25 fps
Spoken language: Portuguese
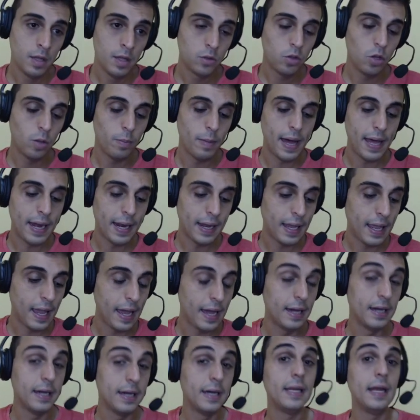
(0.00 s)
Tomara que a
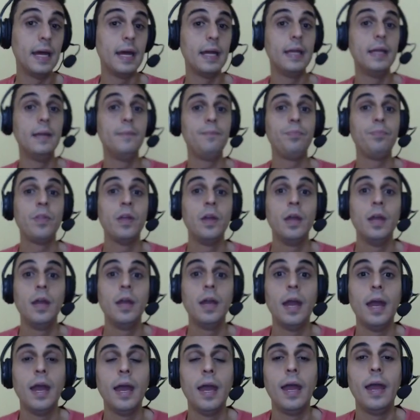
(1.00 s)
Ana aí
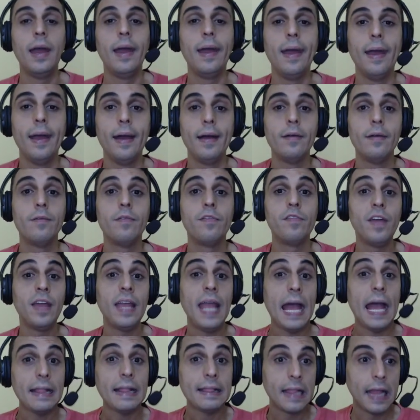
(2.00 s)
é,
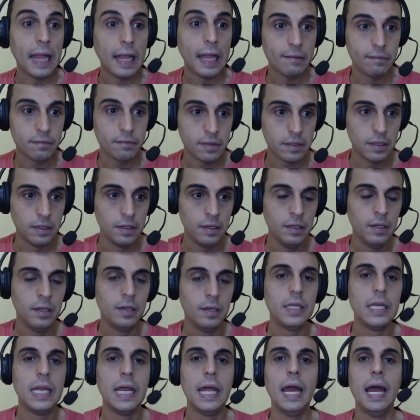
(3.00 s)
fique atenta
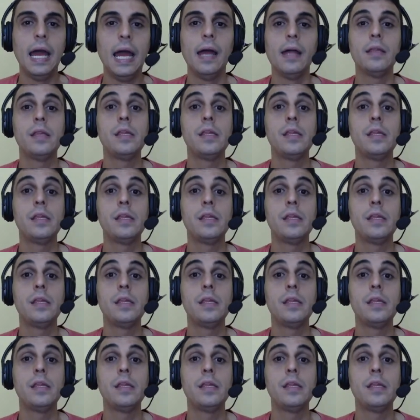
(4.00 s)
né?